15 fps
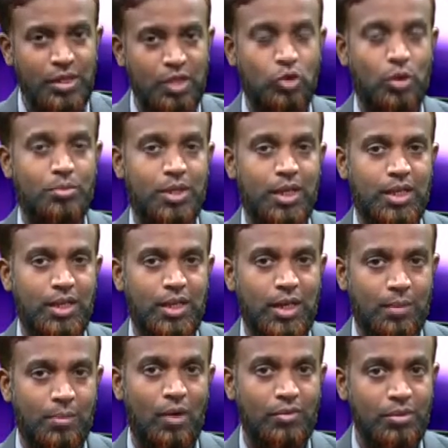का जॉब चाहिए घर
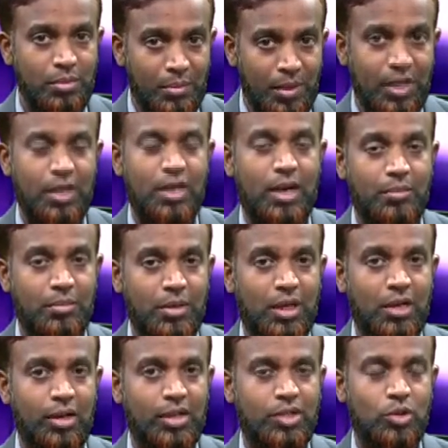पे ऑफिस पे बैठ के काम करने
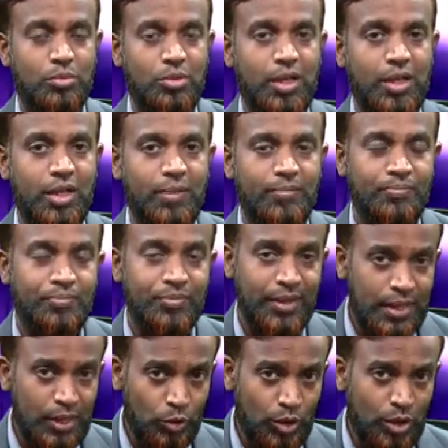वाला जॉब चाहिए
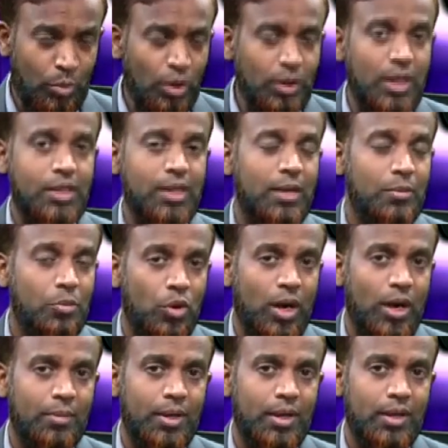तो ये बहुत आसान
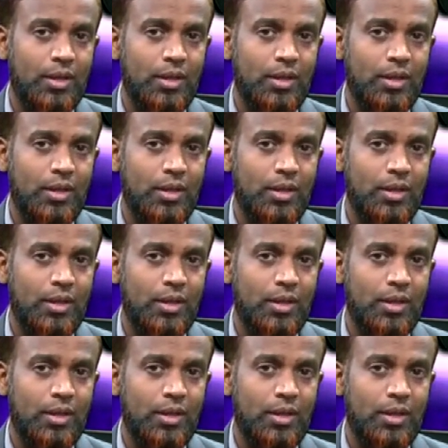प्रोग्राम है